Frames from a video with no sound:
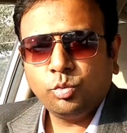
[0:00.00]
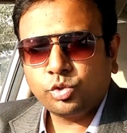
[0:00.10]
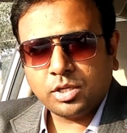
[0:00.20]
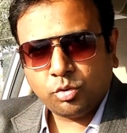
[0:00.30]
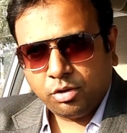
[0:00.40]

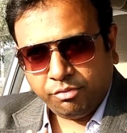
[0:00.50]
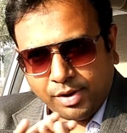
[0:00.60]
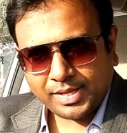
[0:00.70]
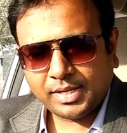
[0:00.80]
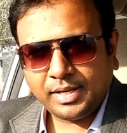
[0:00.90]
उसका कोई
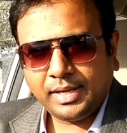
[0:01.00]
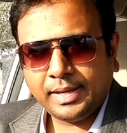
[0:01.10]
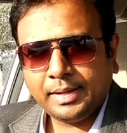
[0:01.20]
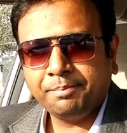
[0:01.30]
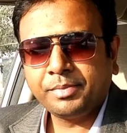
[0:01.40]
फ़ायदा नहीं
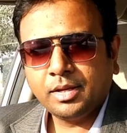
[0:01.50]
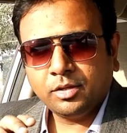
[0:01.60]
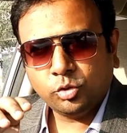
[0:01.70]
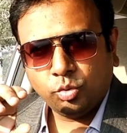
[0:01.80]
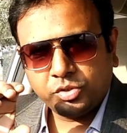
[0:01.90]
है
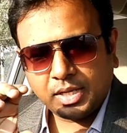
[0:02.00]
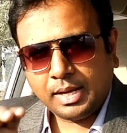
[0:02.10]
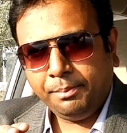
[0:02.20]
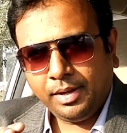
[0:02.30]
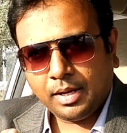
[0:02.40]
तो
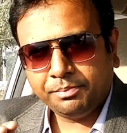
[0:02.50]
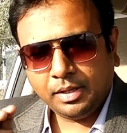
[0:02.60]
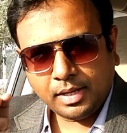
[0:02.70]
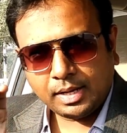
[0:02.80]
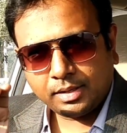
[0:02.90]
जहाँ पे
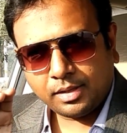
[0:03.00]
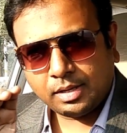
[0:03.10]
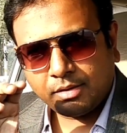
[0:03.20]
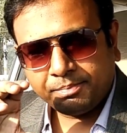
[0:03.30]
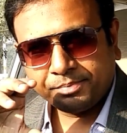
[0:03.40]
आपकी कार का